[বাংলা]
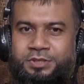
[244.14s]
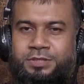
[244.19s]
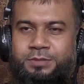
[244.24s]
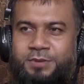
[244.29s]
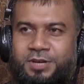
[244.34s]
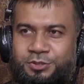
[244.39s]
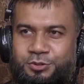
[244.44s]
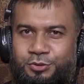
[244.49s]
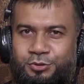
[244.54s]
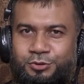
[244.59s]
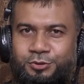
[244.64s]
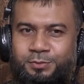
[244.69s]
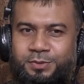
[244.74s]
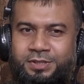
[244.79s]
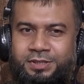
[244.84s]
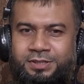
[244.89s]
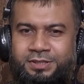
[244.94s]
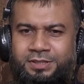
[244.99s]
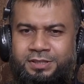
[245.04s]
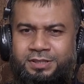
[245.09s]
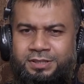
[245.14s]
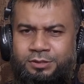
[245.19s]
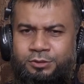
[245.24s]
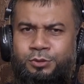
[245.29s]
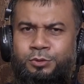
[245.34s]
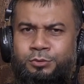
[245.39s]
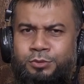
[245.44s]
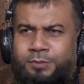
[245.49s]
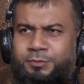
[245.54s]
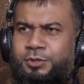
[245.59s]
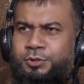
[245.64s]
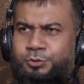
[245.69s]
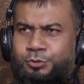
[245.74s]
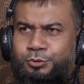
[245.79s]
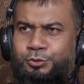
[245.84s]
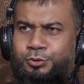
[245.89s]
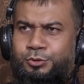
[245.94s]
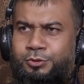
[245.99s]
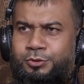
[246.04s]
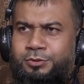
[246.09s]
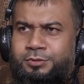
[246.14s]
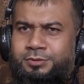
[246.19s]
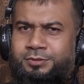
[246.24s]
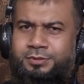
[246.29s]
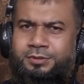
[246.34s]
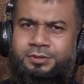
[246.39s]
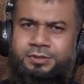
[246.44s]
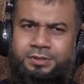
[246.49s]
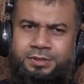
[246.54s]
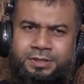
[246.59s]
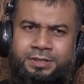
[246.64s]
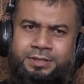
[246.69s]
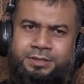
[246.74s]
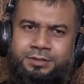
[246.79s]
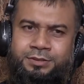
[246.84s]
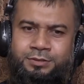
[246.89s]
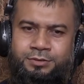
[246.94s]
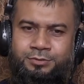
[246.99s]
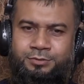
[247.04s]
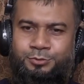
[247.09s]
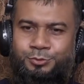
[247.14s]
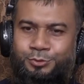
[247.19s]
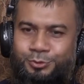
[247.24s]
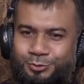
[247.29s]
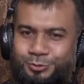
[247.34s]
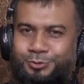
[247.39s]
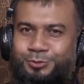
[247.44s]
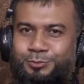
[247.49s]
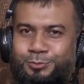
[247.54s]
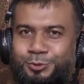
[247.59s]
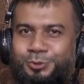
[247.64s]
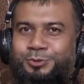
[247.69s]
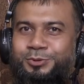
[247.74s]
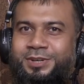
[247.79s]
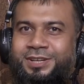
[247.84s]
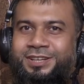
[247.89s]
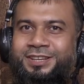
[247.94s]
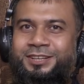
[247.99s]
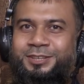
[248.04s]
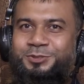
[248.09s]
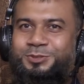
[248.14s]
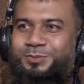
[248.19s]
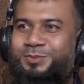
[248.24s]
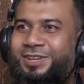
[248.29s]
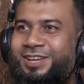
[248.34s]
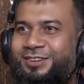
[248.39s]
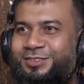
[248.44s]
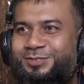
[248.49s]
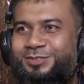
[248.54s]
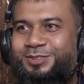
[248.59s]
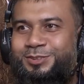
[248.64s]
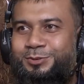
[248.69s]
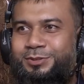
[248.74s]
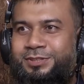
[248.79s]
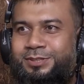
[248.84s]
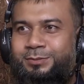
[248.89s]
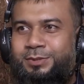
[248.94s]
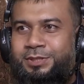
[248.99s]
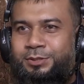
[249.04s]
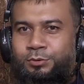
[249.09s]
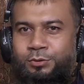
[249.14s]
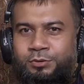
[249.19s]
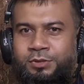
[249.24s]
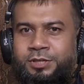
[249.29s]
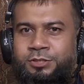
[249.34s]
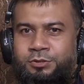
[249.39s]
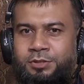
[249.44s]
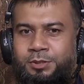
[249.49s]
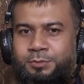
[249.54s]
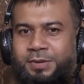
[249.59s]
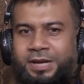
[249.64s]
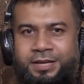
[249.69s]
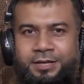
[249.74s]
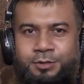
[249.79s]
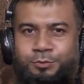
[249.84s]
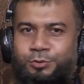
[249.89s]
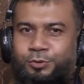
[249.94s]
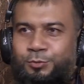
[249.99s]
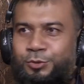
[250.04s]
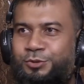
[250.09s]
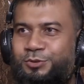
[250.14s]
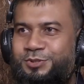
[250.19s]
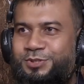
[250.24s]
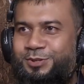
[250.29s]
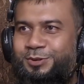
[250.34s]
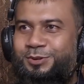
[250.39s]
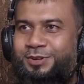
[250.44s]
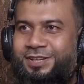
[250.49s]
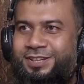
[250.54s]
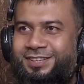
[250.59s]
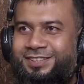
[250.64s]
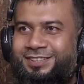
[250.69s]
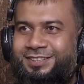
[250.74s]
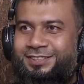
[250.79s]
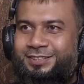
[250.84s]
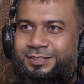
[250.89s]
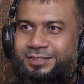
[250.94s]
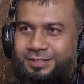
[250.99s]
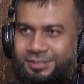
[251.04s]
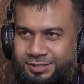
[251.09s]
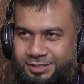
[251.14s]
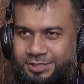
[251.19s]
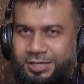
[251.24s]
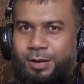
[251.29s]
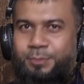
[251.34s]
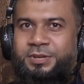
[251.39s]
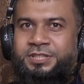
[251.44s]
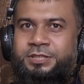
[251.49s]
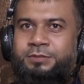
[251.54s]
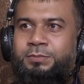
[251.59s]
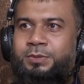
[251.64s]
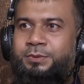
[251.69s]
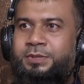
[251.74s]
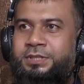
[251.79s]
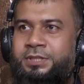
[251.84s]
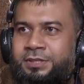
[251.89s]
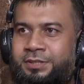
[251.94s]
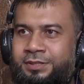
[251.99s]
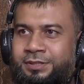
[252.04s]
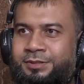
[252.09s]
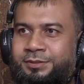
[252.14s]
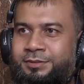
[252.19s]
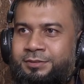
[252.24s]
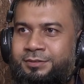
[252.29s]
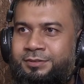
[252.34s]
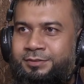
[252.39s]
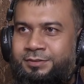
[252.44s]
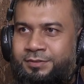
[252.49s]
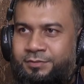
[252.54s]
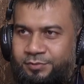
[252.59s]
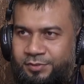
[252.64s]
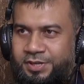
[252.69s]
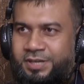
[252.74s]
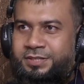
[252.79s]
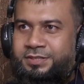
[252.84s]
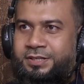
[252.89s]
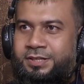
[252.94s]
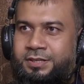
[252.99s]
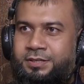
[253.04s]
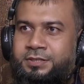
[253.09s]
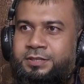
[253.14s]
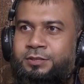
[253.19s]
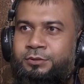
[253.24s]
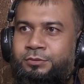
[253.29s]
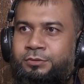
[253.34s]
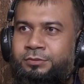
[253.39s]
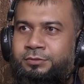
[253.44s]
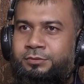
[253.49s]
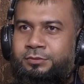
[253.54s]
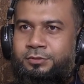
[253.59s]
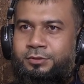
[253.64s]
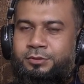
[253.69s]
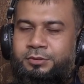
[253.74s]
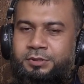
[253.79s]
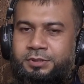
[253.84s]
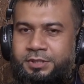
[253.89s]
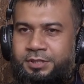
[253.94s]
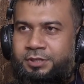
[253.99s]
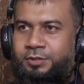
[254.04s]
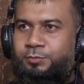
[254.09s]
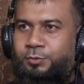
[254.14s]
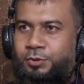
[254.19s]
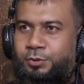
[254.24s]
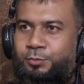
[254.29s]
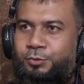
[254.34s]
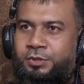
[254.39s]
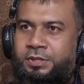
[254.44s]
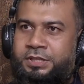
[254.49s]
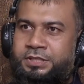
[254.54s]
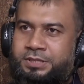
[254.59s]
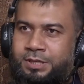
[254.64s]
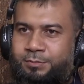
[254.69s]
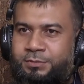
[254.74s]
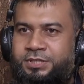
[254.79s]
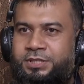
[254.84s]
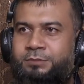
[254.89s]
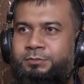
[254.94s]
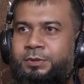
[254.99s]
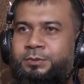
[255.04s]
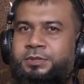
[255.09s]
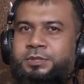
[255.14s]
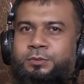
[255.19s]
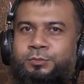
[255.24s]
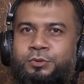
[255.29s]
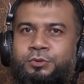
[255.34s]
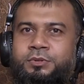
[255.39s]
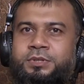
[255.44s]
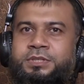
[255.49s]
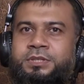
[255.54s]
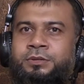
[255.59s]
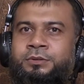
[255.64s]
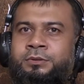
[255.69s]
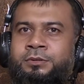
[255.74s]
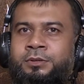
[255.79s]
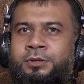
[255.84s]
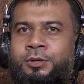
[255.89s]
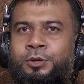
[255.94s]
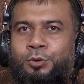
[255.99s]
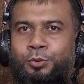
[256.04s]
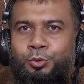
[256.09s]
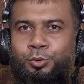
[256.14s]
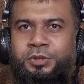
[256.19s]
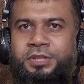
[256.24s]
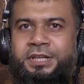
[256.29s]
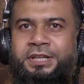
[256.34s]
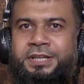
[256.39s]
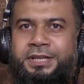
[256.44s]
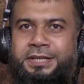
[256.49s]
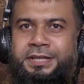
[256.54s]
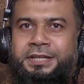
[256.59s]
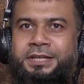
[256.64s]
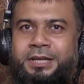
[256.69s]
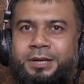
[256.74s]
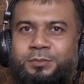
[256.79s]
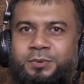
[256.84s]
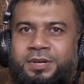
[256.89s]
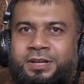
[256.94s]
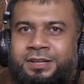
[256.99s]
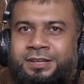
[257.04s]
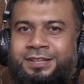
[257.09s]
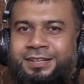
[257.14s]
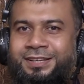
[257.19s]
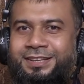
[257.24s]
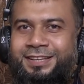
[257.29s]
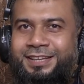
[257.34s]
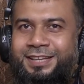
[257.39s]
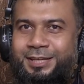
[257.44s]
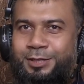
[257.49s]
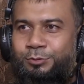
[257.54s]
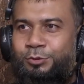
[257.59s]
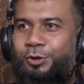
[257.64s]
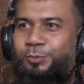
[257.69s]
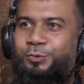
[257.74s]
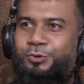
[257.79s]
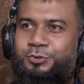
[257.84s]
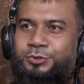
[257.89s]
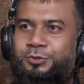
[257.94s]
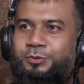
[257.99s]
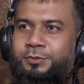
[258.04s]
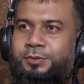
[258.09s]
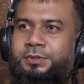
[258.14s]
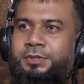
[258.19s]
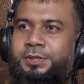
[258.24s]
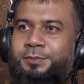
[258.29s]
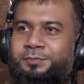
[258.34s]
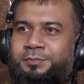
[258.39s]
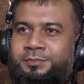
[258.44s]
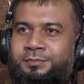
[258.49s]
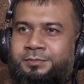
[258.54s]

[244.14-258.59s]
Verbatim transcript: কেজি মাংস হবে তখন তো আমরা ছোট এই ছোট ছোট বন্ধুরা এসব নিয়ে আলোচনা করতাম আর কি তখন আসলে বাইরে কোনো বন্ধু ছিল না আচ্ছা সামাজিকভাবে যে ফ্রেন্ড সার্কেল ছিল হতে থিরে পরে পরে সামাজিকভাবে যে বন্ধুরা ছিল ওদেরকে নিয়ে আমরা এই গল্পগুজো করতাম